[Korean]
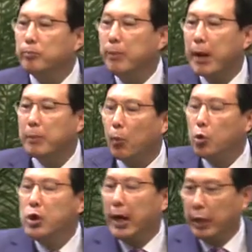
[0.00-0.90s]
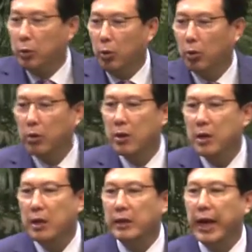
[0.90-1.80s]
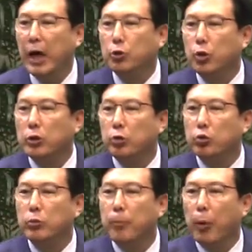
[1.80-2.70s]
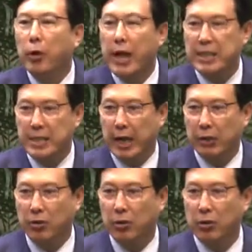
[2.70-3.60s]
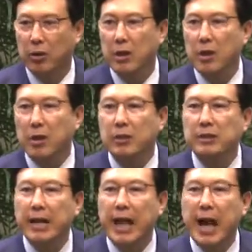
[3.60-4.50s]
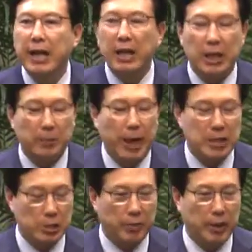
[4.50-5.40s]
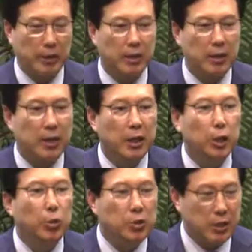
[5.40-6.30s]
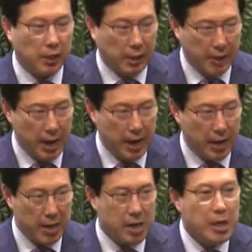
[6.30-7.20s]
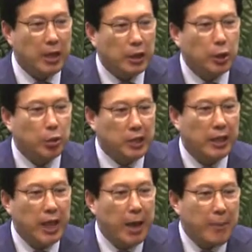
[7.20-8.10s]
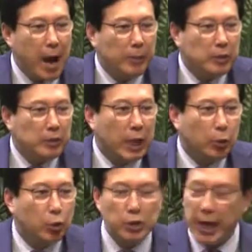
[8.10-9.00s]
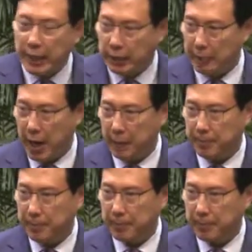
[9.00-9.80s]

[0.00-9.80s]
막 몰려가도 내가 꾸었던 꿈을 포기하지 않고 언젠가 하나님이 하시면 이루어질 거야. 그곳에 내 마음을 딱 고정하는 마음.